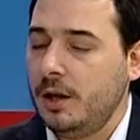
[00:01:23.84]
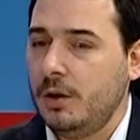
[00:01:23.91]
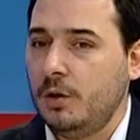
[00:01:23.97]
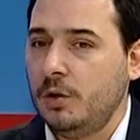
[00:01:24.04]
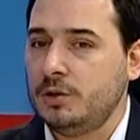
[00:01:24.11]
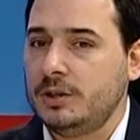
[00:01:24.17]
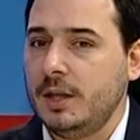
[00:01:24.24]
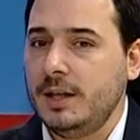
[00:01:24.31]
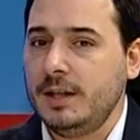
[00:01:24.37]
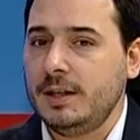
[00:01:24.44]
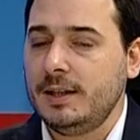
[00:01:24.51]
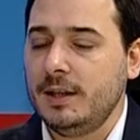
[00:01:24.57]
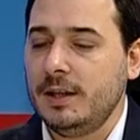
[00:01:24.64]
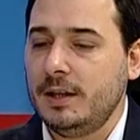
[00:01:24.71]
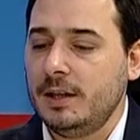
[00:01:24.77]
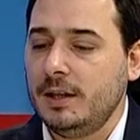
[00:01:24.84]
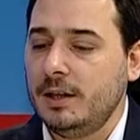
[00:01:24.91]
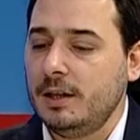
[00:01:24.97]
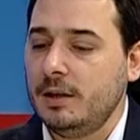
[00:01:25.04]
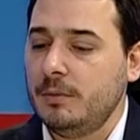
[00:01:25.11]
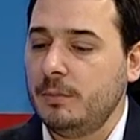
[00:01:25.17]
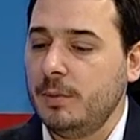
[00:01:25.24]
Özellikle
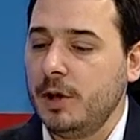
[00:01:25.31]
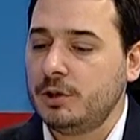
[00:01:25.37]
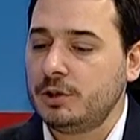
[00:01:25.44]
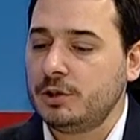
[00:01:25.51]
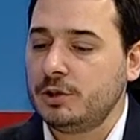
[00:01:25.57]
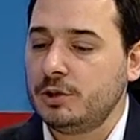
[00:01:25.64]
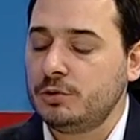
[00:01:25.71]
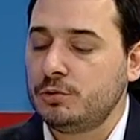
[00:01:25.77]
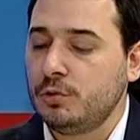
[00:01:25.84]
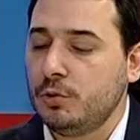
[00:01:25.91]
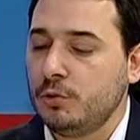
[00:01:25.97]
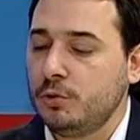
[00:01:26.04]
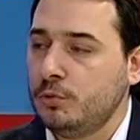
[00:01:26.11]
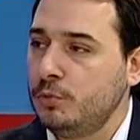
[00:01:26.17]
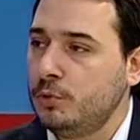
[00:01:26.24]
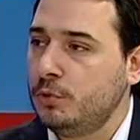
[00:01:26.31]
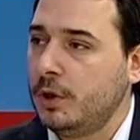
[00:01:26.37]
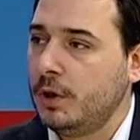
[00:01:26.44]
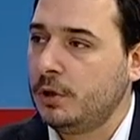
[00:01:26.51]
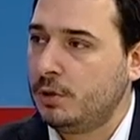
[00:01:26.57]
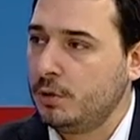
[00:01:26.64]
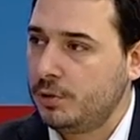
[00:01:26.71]
e, bağışıklık sorunu
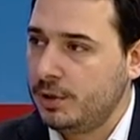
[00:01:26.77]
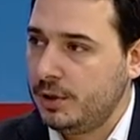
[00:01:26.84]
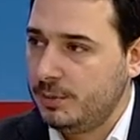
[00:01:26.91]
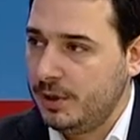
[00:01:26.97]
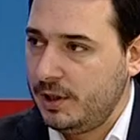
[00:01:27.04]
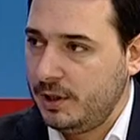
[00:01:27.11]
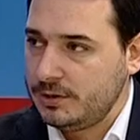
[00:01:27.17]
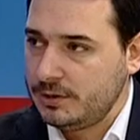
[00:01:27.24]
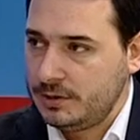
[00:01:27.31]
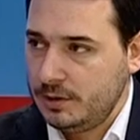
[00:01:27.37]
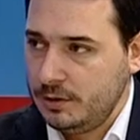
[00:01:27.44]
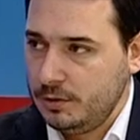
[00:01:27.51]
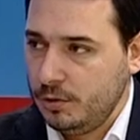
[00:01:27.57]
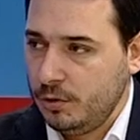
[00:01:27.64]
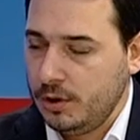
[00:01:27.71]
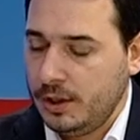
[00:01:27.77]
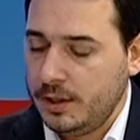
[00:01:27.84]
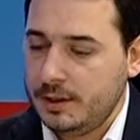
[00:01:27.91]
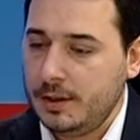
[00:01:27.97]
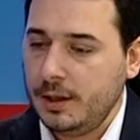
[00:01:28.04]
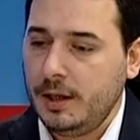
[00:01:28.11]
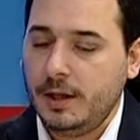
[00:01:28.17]
bulunan kronik bir hastalığı
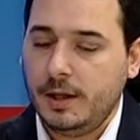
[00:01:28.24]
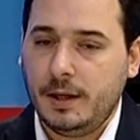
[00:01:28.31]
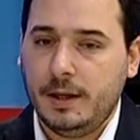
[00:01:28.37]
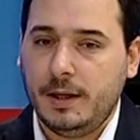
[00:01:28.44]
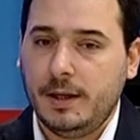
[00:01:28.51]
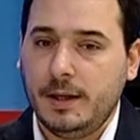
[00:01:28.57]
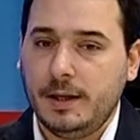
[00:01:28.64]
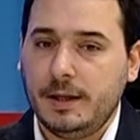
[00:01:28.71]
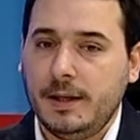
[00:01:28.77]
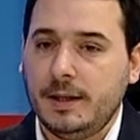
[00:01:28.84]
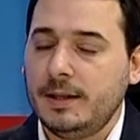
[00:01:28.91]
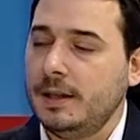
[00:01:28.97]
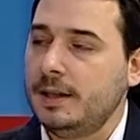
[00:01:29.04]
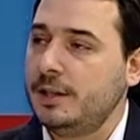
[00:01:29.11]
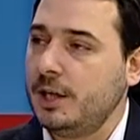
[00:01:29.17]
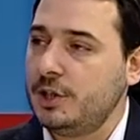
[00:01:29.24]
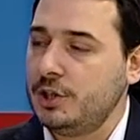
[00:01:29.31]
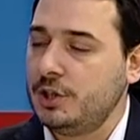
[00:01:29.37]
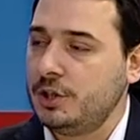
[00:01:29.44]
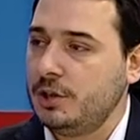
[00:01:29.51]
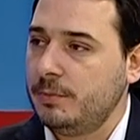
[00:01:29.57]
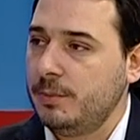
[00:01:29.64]
olan e, ya da
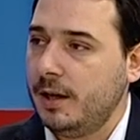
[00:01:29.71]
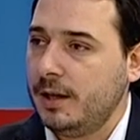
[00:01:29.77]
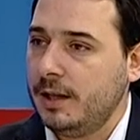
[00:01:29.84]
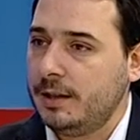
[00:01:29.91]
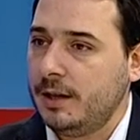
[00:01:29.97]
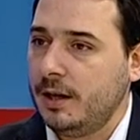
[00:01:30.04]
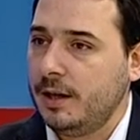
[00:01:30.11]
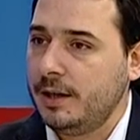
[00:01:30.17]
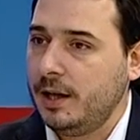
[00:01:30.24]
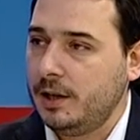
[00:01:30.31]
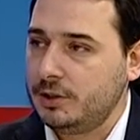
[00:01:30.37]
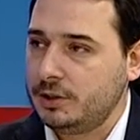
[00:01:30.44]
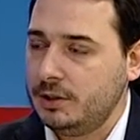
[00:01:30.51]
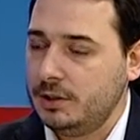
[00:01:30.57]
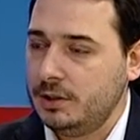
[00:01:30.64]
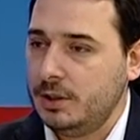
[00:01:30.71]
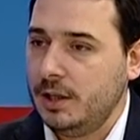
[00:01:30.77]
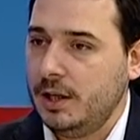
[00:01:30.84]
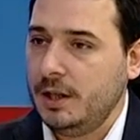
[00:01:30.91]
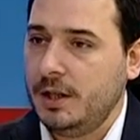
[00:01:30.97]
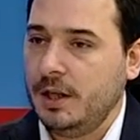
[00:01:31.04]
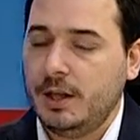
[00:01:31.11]
yaş itibariyle daha yaşlı
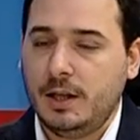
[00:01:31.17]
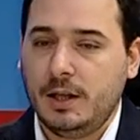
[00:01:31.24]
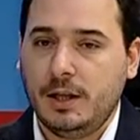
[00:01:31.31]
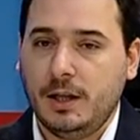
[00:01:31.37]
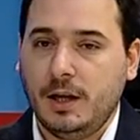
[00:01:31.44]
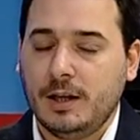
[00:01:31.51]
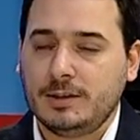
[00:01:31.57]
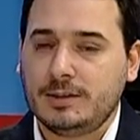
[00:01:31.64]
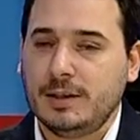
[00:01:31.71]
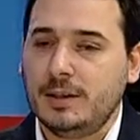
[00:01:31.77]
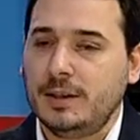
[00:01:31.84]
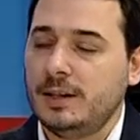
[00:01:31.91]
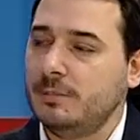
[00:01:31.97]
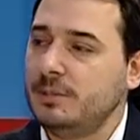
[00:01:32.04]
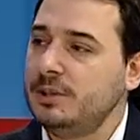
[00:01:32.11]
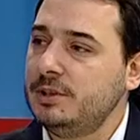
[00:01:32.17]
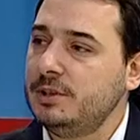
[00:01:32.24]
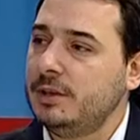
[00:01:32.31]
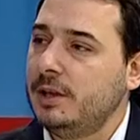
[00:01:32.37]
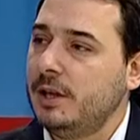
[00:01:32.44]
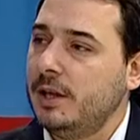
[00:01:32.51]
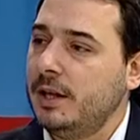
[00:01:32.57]
e, hastalarımız
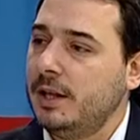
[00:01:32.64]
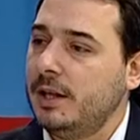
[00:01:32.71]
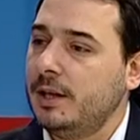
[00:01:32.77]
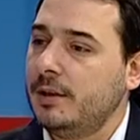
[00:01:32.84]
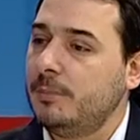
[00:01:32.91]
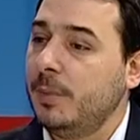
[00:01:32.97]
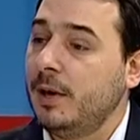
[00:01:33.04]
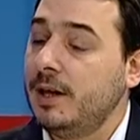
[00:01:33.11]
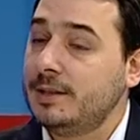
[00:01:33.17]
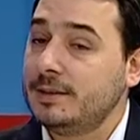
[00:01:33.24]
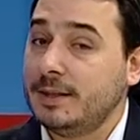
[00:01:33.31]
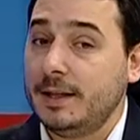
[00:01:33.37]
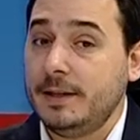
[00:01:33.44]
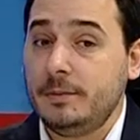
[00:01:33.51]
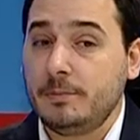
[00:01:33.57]
e, bazen